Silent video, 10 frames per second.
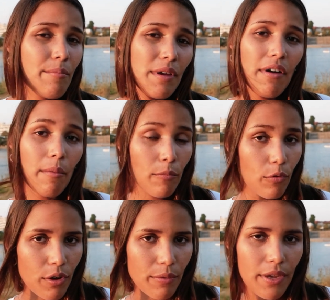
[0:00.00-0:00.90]
me va
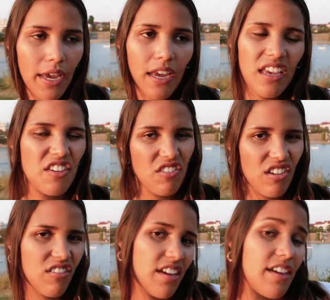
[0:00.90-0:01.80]
muy bien y yo
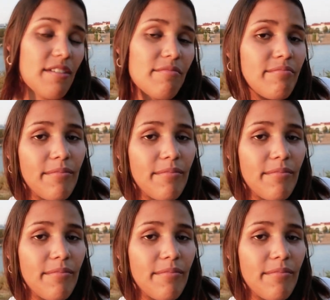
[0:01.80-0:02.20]
creo que